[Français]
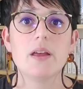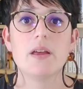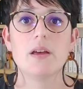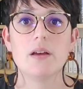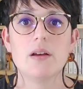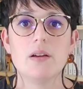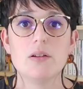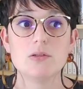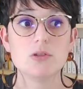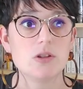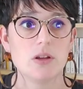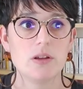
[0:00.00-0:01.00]
Euh,
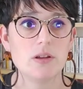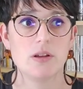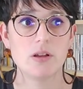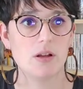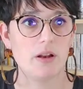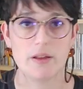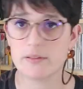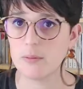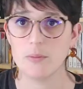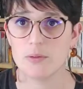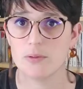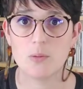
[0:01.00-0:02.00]
qui a l'air très
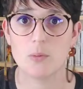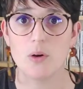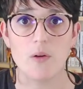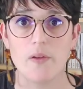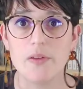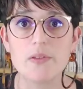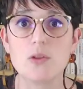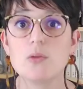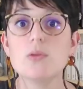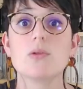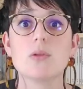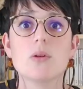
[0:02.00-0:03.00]
bien en demeurant. Hein. C'est
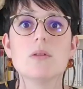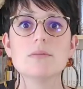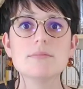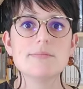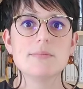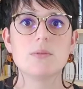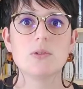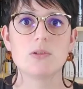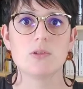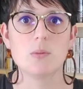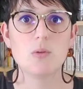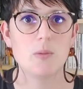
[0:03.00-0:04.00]
juste que on
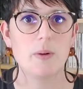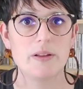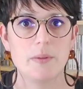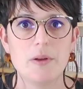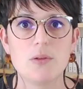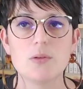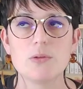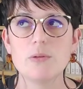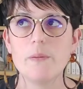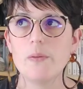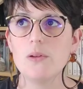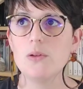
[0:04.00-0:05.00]
entend beaucoup parler d'Amélie
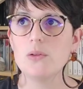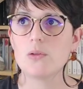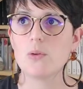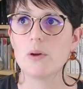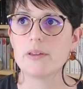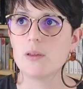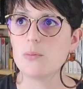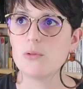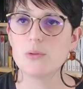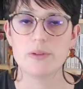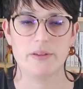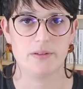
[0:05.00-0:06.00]
Nothomb. Je crois qu'il y a
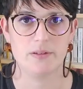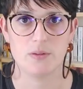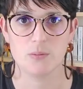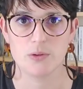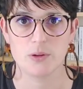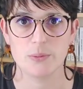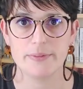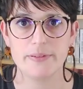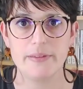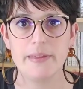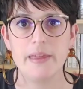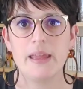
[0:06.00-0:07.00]
Musso qui a sorti un bouquin
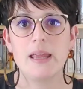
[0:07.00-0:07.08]
aussi.